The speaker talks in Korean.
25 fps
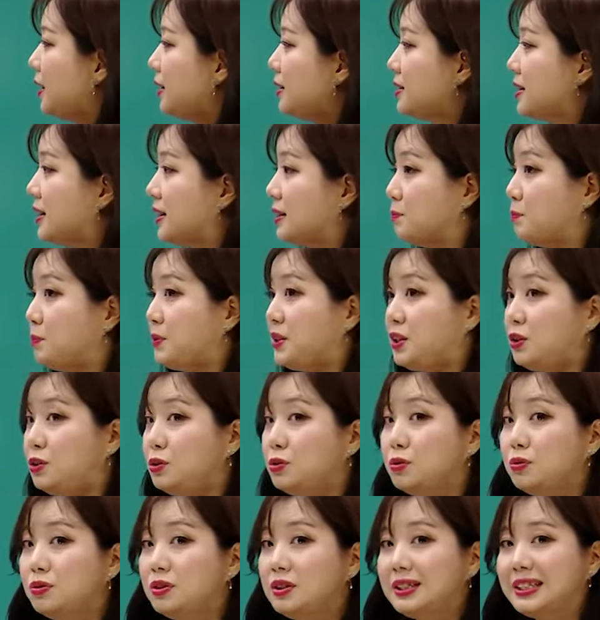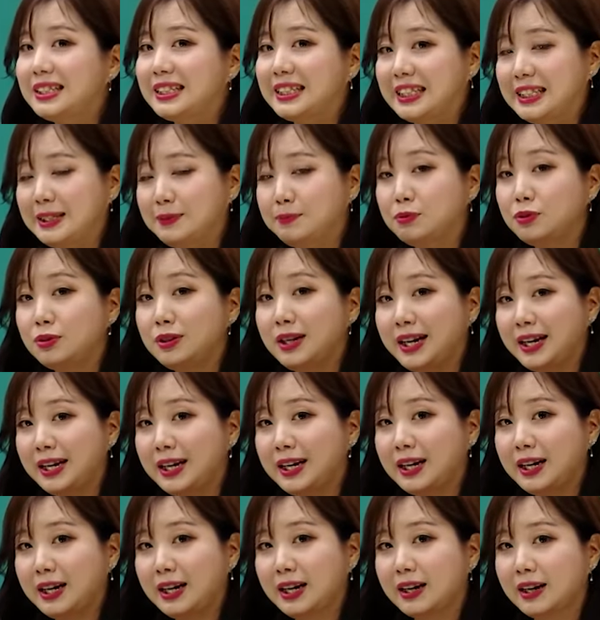자, 비용을
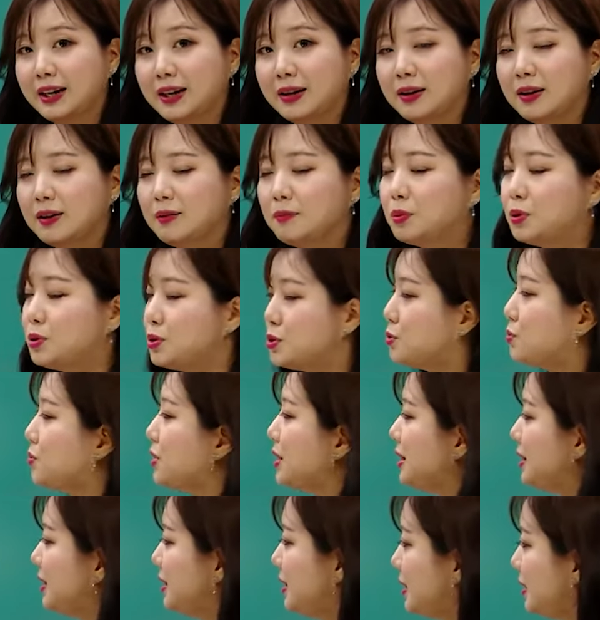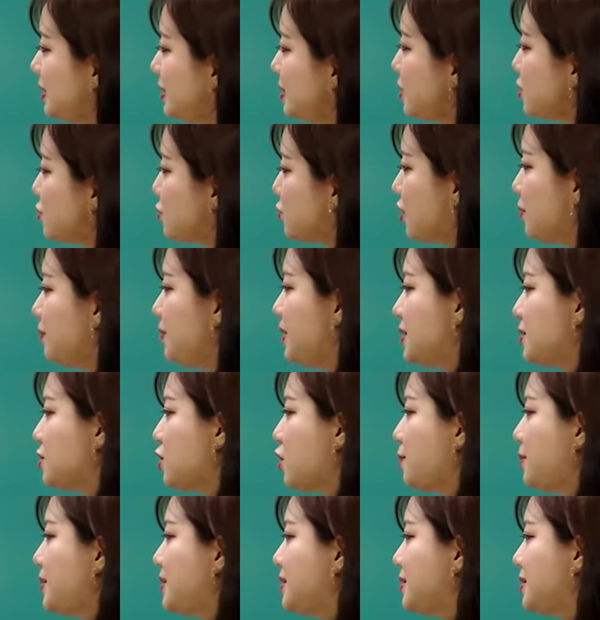지불해야 볼 수 있는 스트리밍
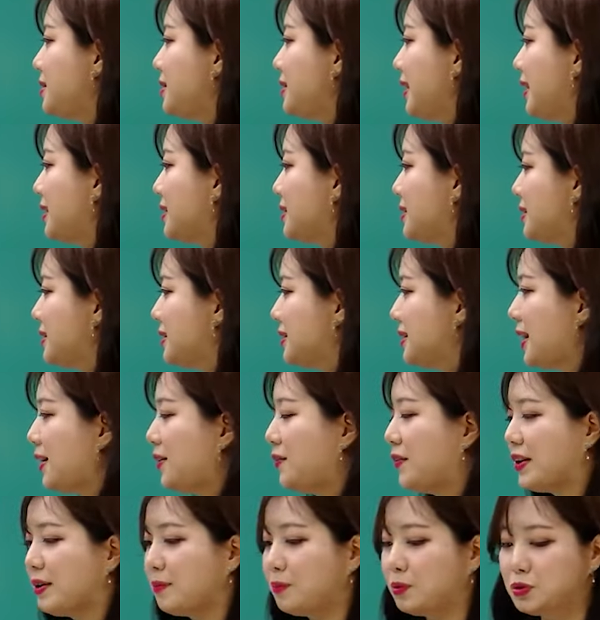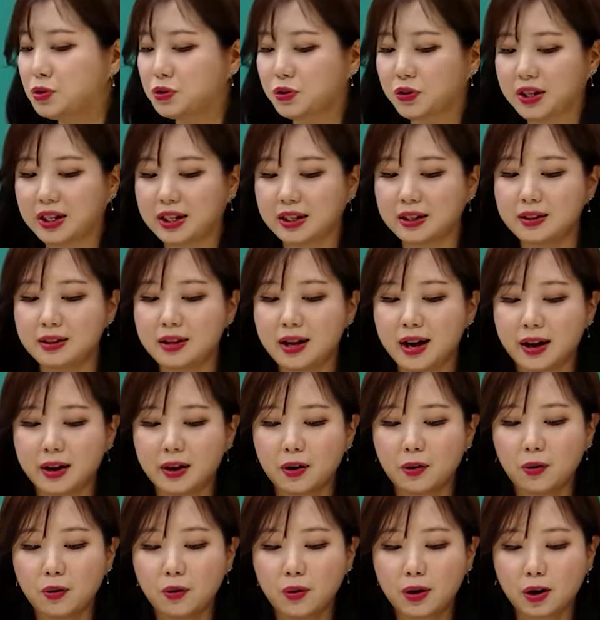서비스를 당신은 사용해 본 적이
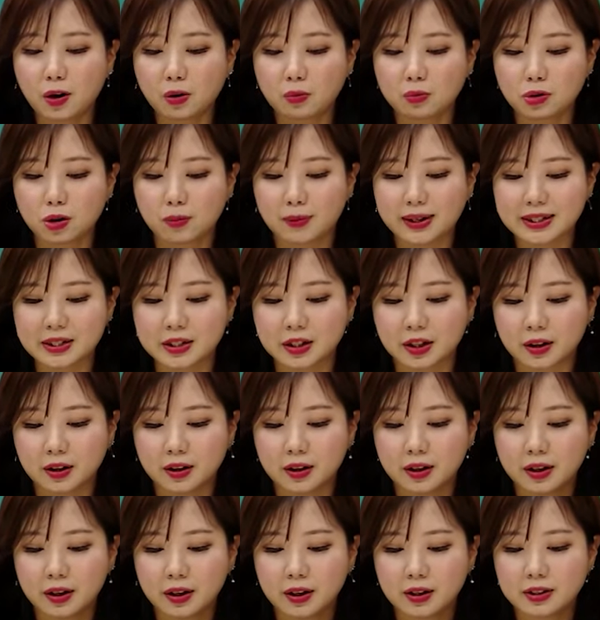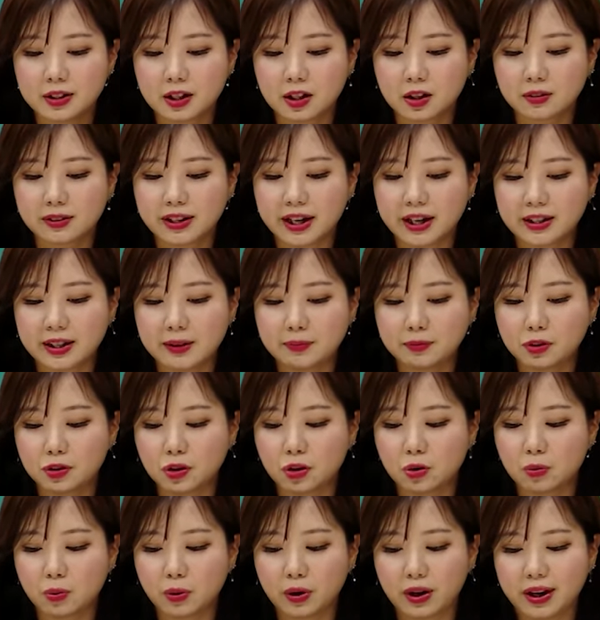있나요? 라고 물어봤죠. 자, 그럼 대답
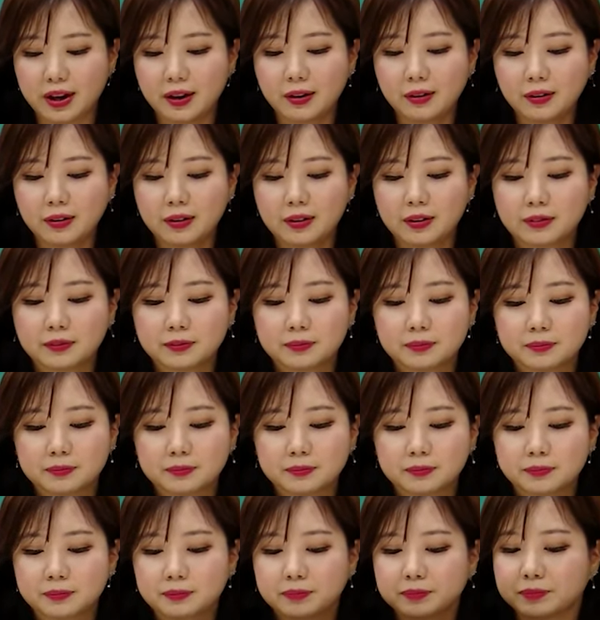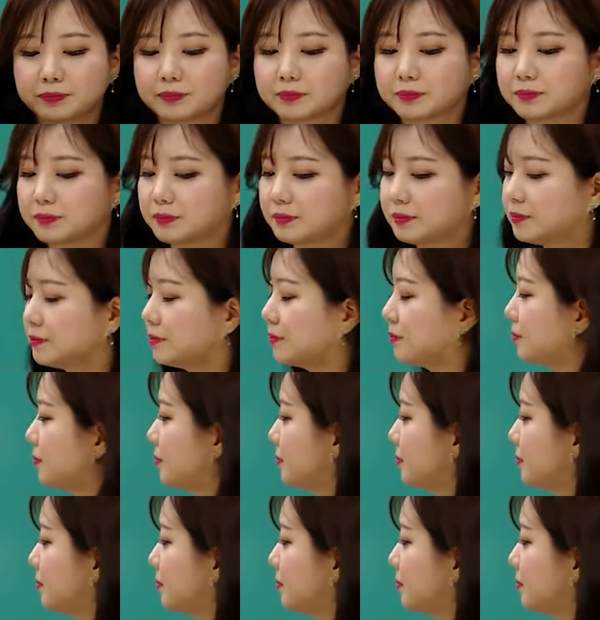들어볼게요. I